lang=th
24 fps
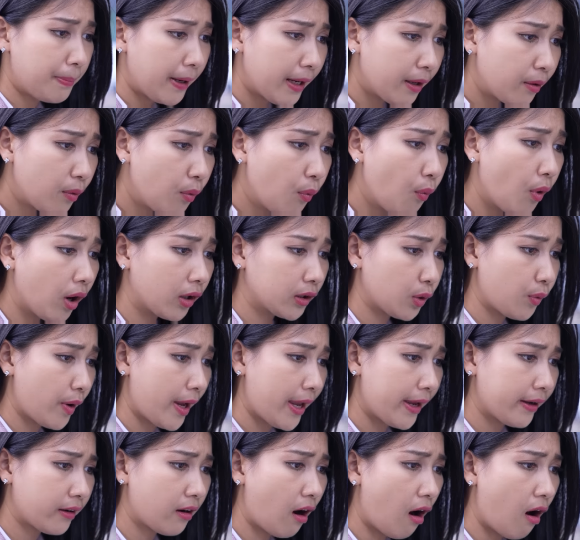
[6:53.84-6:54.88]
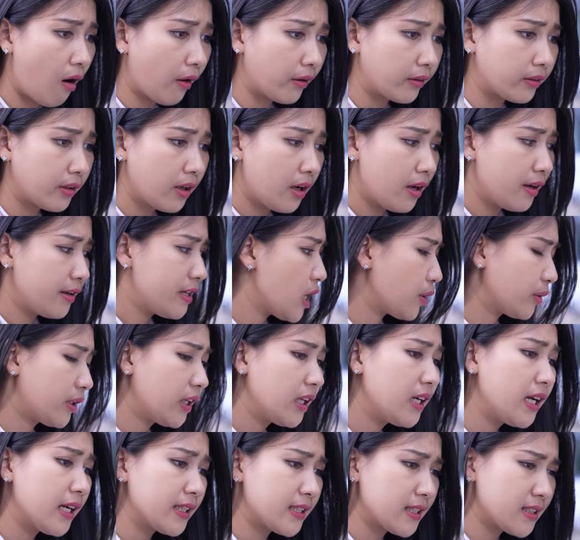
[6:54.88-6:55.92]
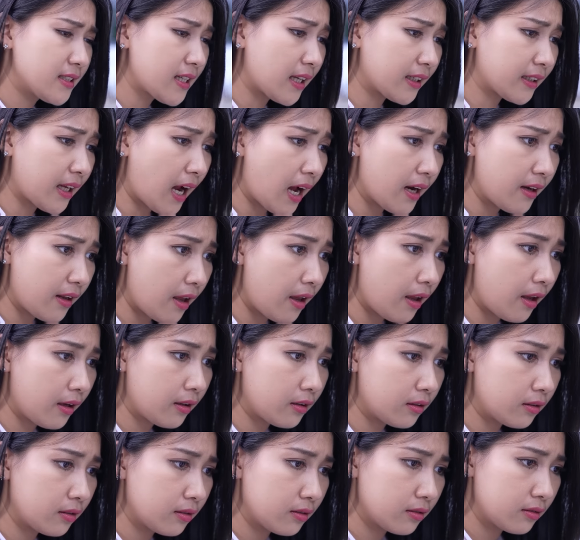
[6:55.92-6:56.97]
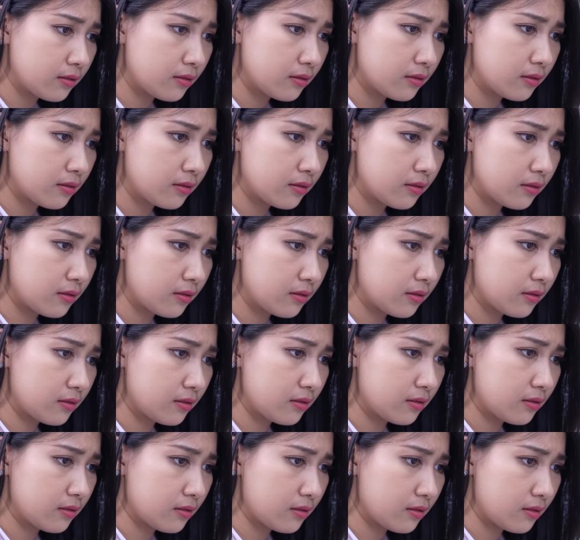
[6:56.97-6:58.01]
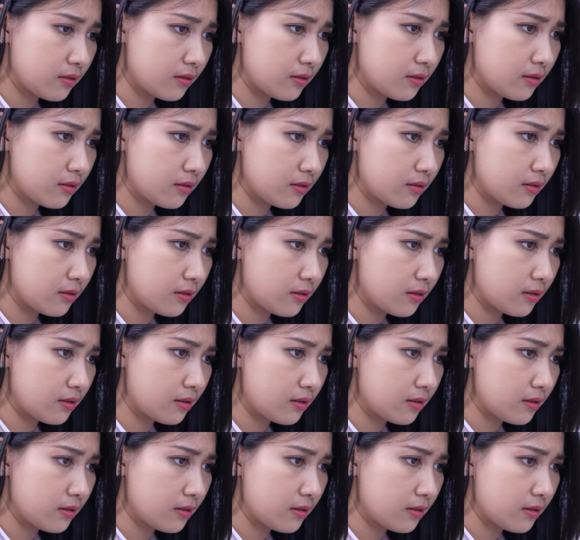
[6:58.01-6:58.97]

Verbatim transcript: เป็นห่วงตัวเองก่อน เดี๋ยวที่เหลือฉันจัดการเอง ได้ครับธรรมทาน